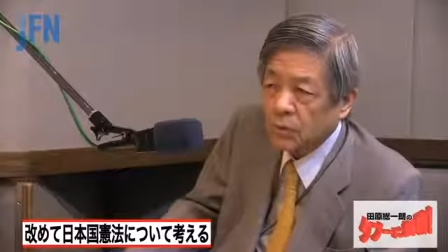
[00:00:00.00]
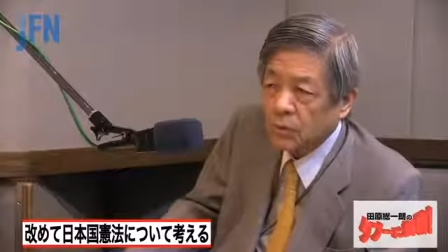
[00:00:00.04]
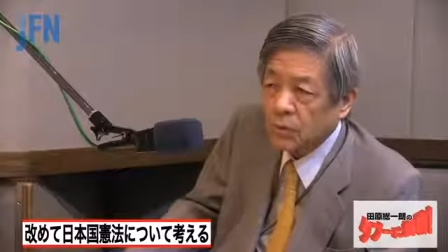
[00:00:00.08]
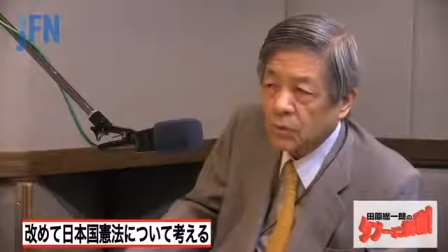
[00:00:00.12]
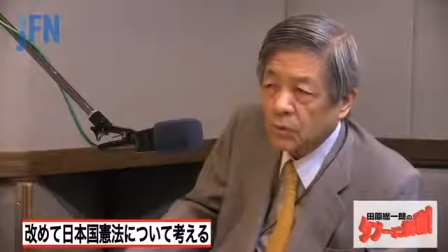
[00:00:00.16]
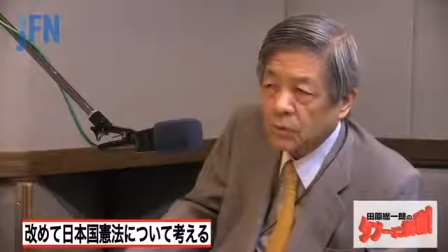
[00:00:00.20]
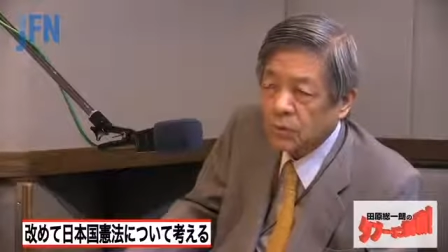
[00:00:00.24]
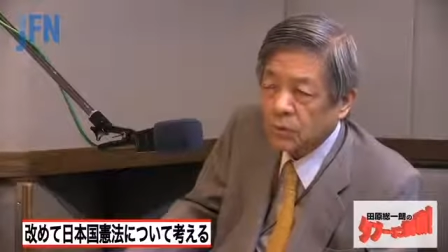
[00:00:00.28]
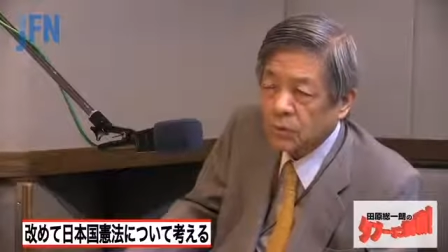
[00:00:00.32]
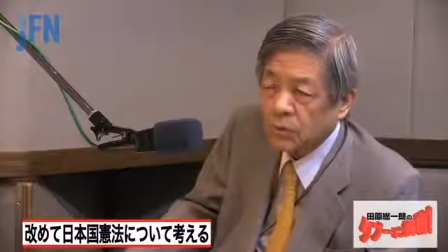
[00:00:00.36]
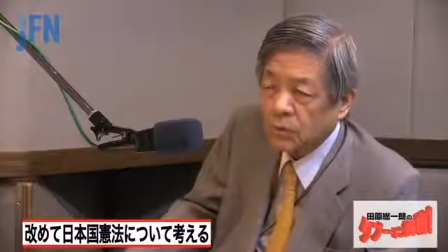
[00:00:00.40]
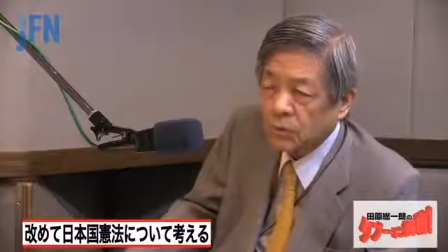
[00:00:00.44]
の
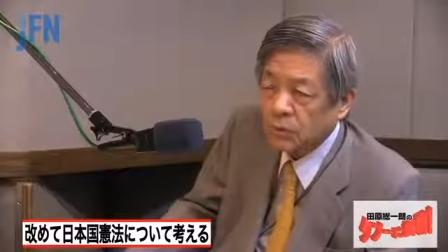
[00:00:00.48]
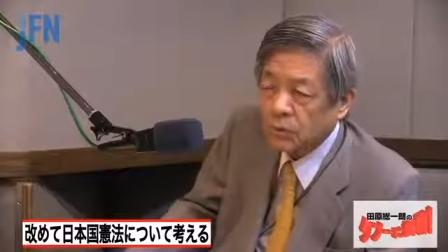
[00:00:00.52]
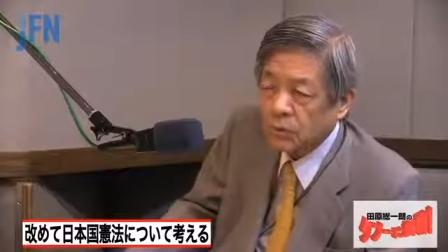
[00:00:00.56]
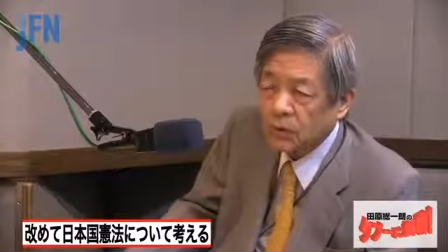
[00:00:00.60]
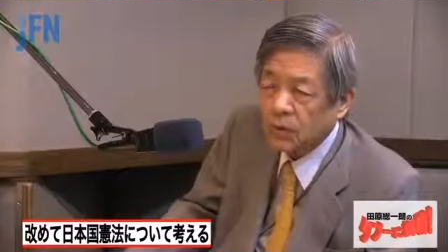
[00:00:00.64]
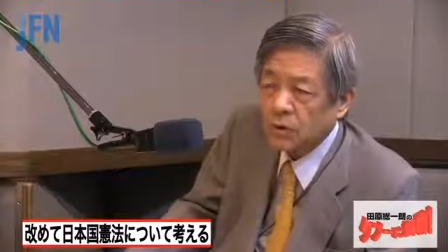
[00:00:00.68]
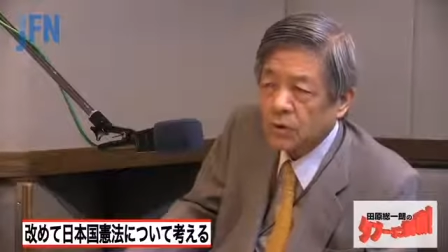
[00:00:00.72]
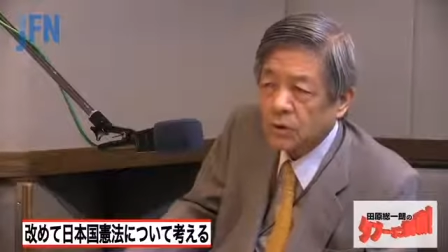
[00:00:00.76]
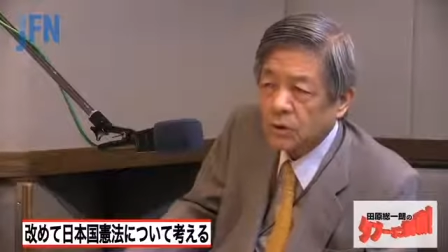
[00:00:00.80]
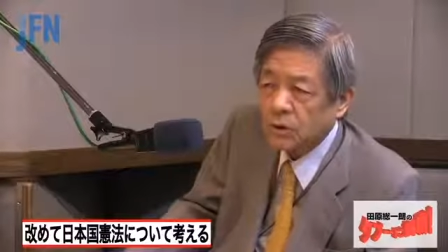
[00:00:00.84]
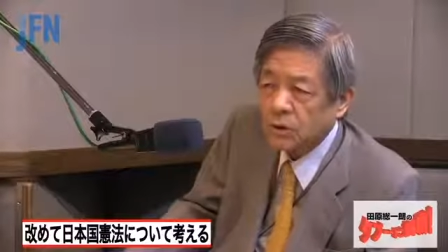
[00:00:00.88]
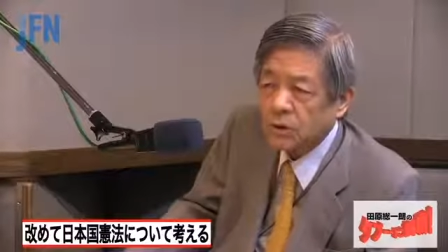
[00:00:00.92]
戦争
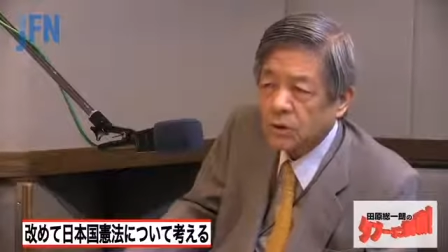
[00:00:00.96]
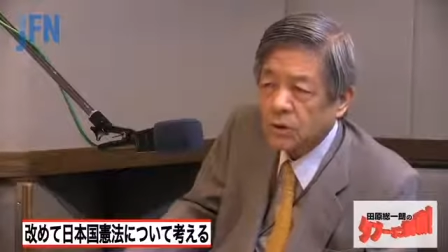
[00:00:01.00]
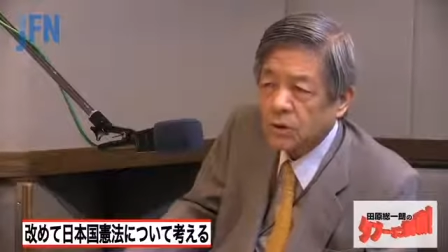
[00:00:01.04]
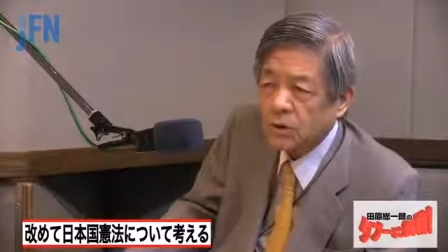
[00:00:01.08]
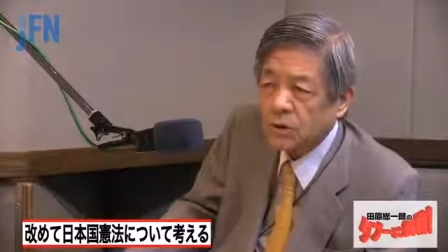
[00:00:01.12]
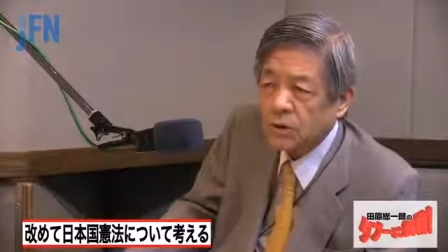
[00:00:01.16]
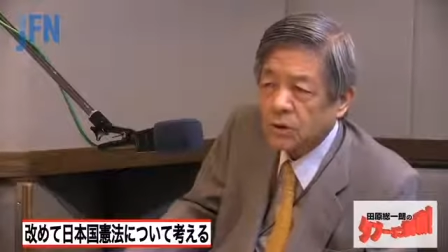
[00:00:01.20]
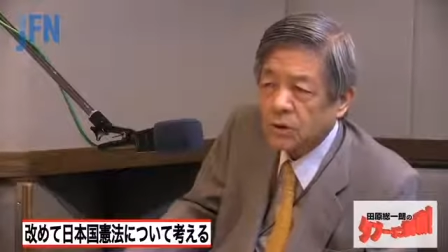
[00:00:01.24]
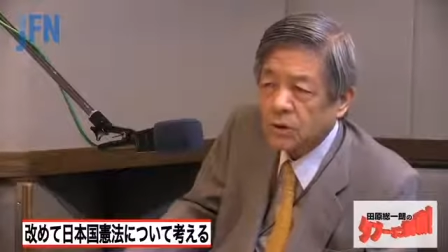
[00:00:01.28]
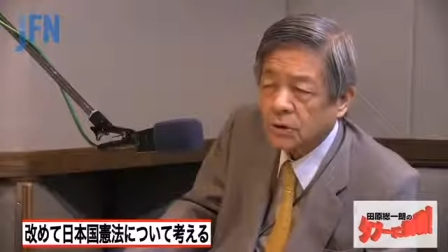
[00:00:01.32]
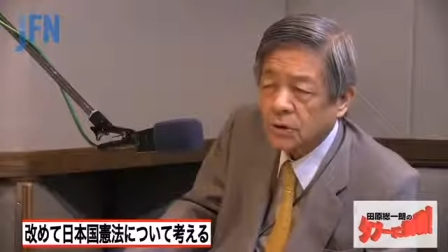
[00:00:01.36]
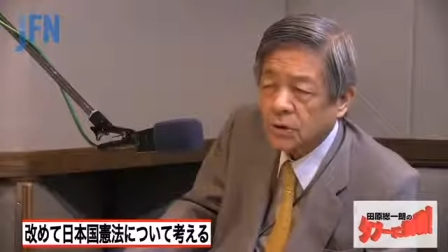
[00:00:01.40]
は聖
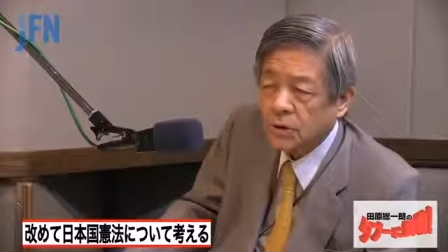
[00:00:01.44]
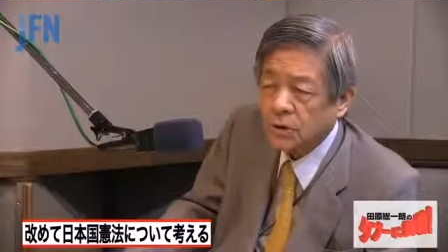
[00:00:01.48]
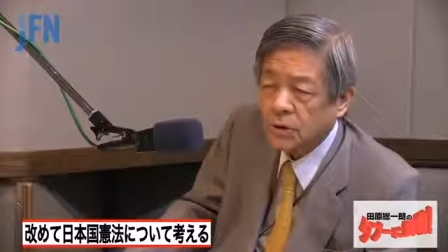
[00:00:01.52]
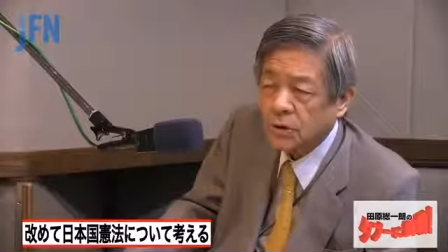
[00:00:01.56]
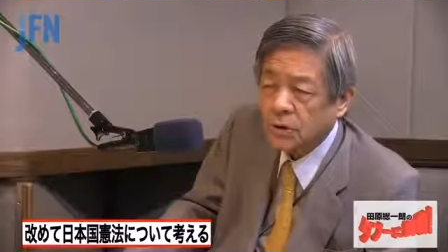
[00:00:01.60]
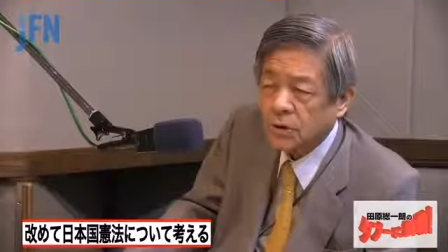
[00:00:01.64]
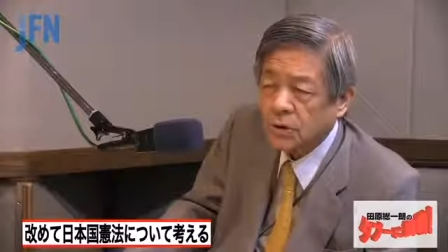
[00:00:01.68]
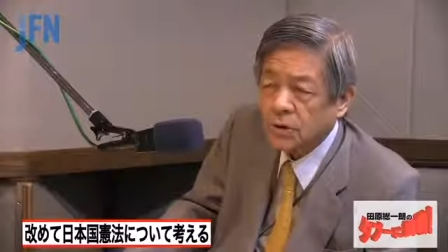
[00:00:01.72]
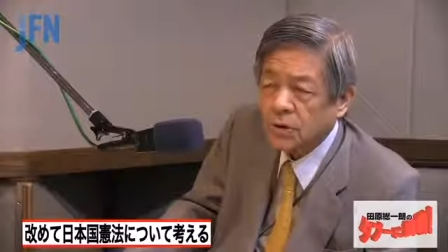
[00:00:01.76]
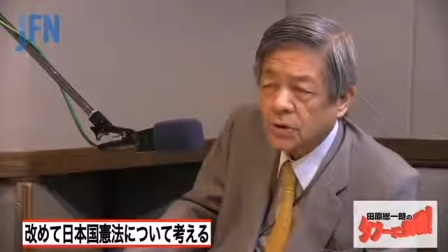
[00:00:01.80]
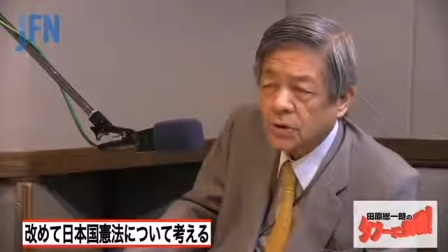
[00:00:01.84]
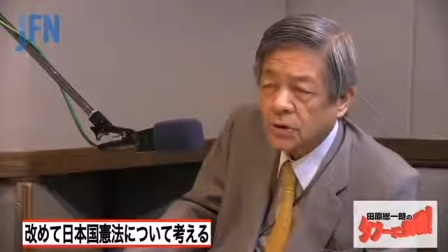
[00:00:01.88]
戦だ正
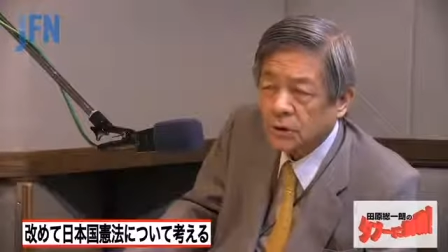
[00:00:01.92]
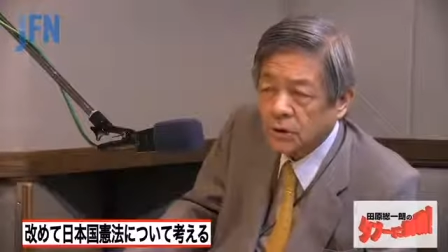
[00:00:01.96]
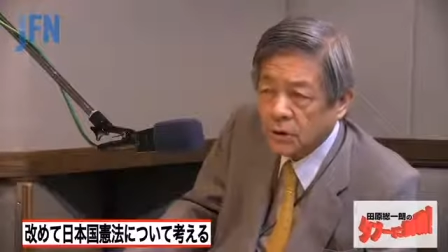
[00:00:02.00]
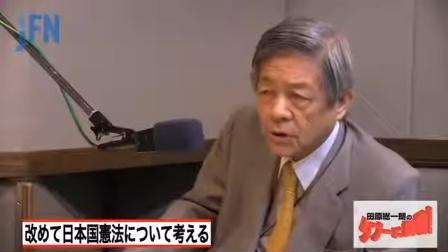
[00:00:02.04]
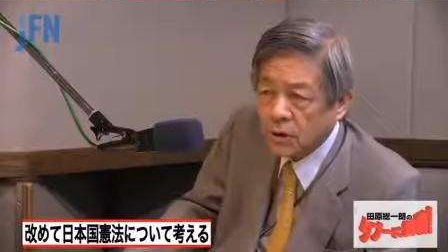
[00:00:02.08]
しい